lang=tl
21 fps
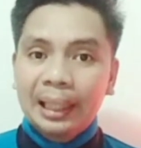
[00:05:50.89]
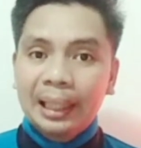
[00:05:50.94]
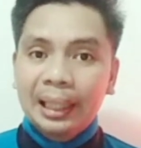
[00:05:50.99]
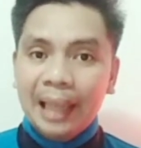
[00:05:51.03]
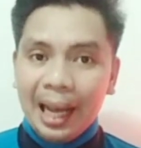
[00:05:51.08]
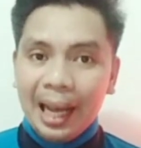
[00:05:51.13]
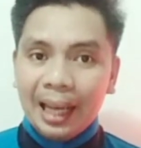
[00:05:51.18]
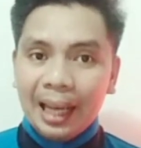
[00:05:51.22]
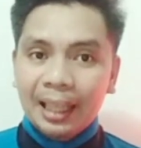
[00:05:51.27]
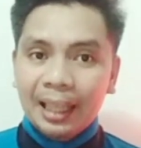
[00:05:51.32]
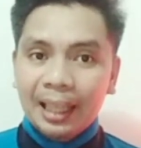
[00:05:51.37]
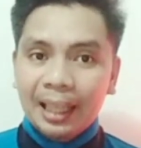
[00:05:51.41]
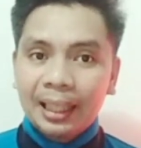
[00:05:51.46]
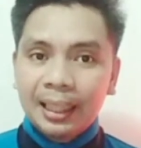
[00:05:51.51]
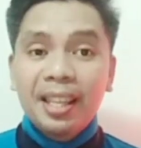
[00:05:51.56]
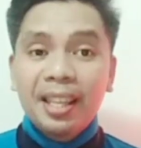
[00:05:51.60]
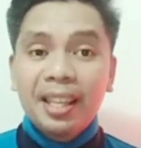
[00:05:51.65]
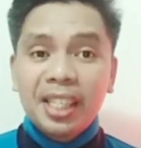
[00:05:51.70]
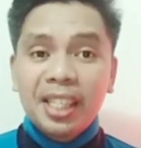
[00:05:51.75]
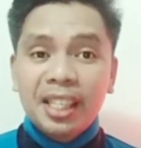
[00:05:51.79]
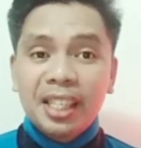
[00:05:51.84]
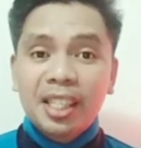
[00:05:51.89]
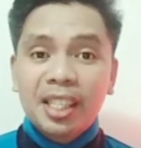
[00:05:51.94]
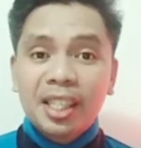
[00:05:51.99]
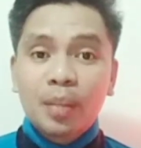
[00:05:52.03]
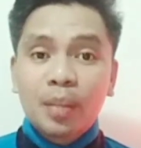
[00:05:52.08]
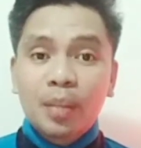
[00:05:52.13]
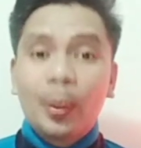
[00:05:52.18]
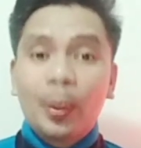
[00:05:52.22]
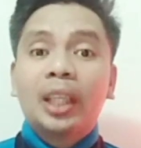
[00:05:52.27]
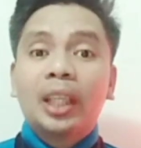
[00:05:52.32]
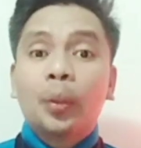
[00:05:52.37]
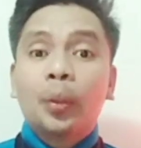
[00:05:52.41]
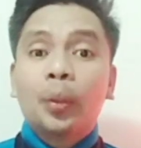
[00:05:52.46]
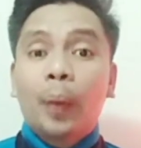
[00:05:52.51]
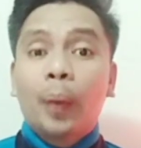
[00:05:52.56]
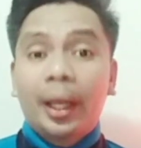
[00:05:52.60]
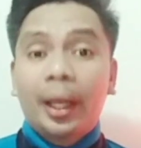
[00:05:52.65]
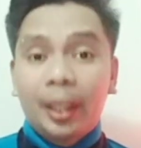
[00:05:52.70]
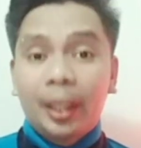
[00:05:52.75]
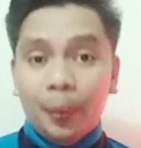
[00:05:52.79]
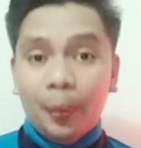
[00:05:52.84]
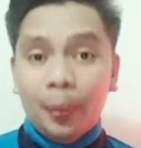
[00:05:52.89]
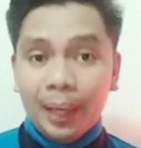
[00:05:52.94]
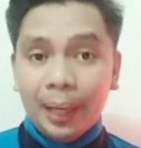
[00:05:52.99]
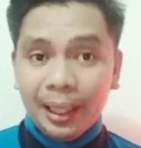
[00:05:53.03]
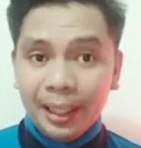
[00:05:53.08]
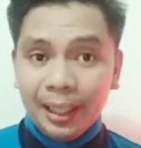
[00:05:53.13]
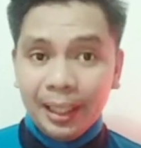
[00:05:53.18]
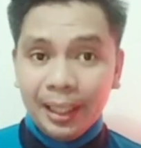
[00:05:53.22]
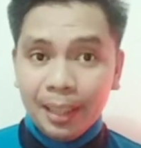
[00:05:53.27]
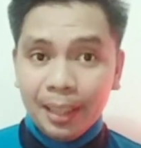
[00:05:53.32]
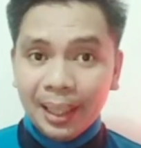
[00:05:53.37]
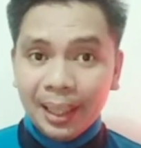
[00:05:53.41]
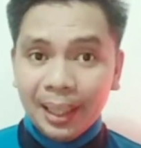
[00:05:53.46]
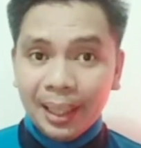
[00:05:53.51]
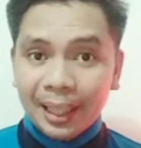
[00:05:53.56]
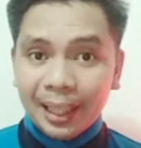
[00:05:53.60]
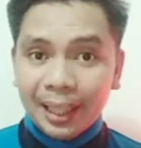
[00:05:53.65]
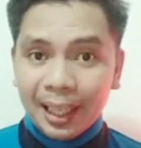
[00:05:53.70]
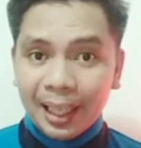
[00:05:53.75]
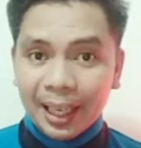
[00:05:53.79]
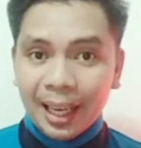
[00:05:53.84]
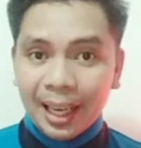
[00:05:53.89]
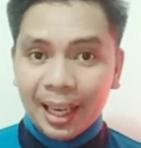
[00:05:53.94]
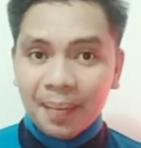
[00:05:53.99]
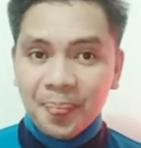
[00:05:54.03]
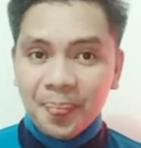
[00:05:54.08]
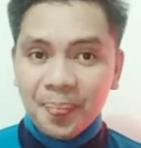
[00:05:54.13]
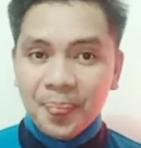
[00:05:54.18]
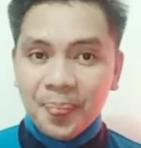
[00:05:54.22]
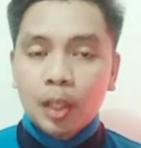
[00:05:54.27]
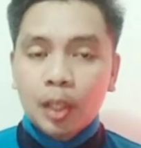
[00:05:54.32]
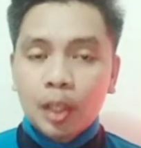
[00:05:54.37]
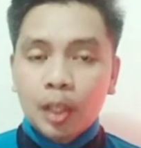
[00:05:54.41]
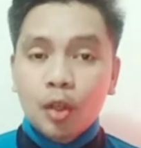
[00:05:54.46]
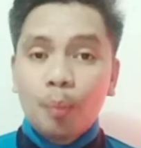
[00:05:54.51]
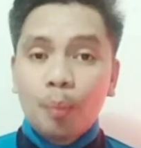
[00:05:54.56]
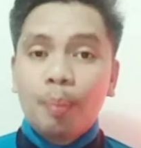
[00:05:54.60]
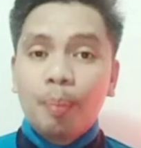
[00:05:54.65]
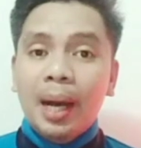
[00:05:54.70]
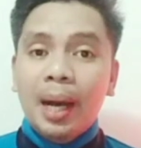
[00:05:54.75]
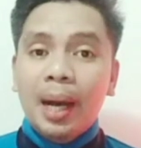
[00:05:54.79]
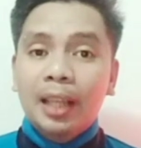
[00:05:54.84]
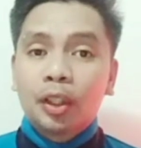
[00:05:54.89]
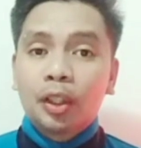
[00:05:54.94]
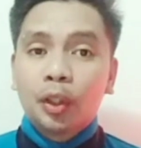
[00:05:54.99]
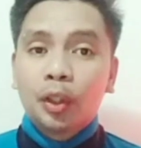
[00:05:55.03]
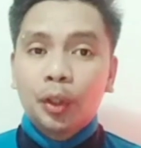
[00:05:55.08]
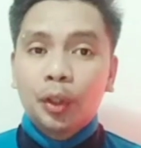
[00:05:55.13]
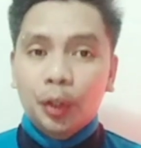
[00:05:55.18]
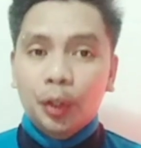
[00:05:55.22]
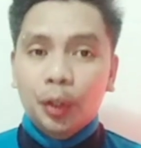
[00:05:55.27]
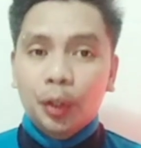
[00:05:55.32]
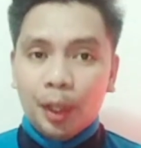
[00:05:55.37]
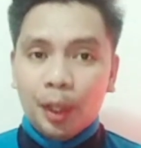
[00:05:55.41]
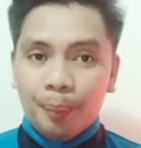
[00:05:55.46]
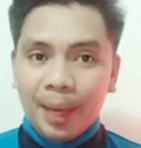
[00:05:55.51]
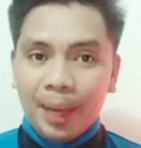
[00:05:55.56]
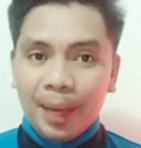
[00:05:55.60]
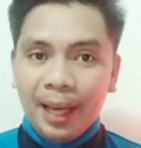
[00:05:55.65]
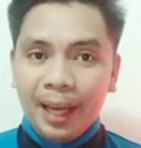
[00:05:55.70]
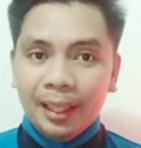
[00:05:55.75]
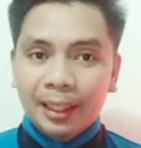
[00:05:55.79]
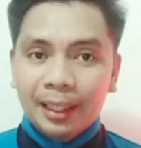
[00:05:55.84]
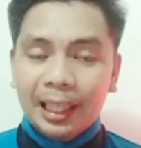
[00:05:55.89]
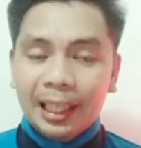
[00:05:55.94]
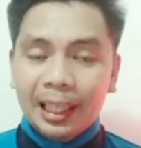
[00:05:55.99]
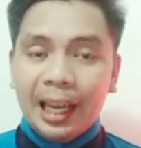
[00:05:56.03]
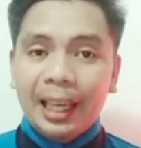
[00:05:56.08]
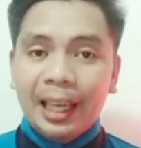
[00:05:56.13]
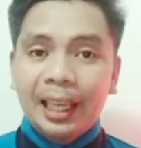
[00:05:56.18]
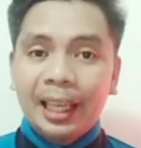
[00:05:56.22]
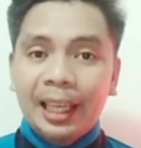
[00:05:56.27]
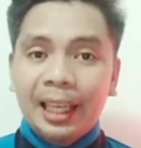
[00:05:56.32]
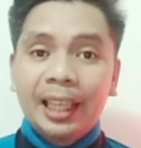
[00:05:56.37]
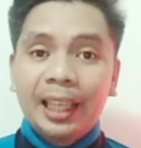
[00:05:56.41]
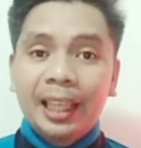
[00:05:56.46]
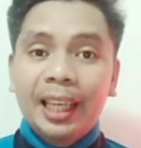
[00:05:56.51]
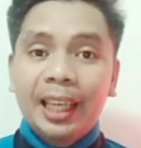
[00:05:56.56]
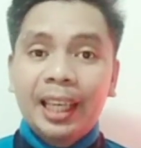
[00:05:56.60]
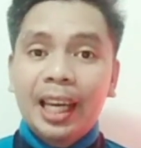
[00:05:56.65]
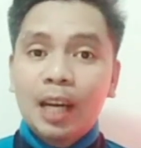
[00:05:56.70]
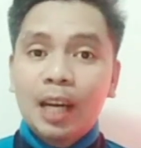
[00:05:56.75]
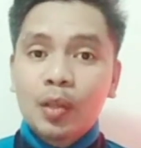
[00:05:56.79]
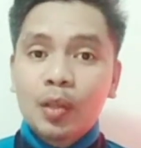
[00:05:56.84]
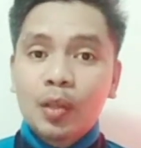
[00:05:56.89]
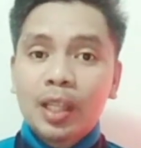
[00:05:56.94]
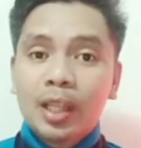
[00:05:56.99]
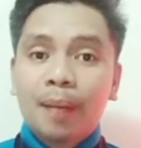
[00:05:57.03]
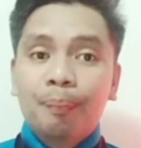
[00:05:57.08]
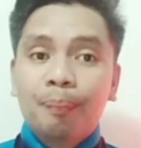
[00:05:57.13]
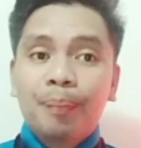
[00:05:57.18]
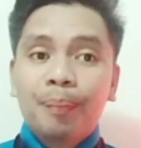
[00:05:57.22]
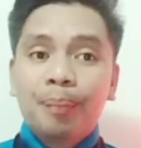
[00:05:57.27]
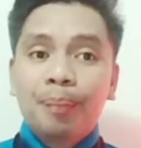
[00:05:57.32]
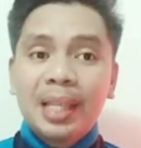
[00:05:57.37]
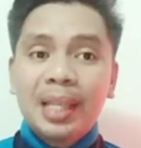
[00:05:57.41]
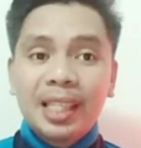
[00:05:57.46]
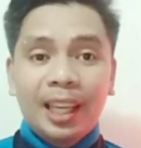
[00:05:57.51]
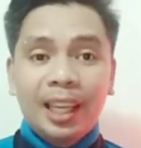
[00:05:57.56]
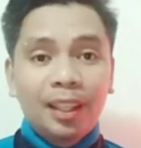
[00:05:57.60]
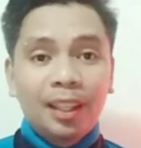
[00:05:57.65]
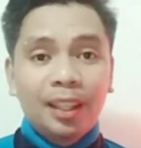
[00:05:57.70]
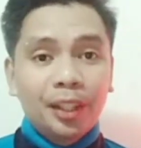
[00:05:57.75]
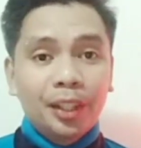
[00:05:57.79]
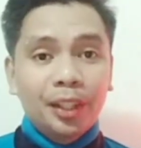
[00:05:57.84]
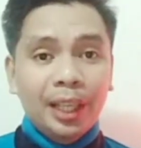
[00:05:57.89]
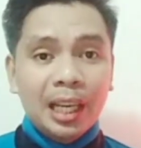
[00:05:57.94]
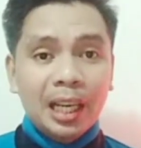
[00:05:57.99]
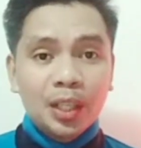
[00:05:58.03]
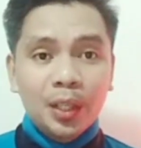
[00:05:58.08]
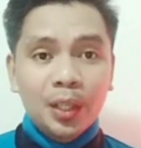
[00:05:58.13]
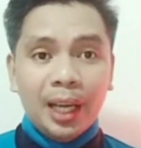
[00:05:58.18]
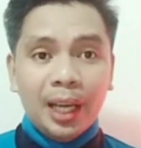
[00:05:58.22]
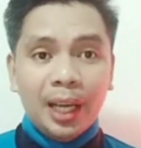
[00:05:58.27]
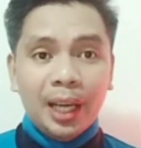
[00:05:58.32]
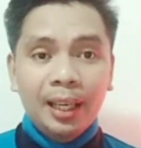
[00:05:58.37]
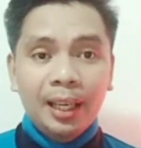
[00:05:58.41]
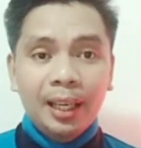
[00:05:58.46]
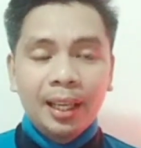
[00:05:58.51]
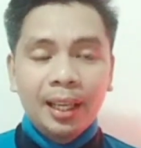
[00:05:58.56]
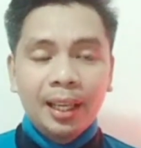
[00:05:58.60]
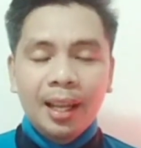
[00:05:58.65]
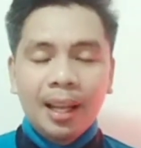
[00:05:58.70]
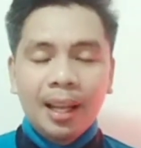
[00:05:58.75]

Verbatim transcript: na and since 2021 na din naman talaga so back to normal kagaya ng ini-announce ng Miss International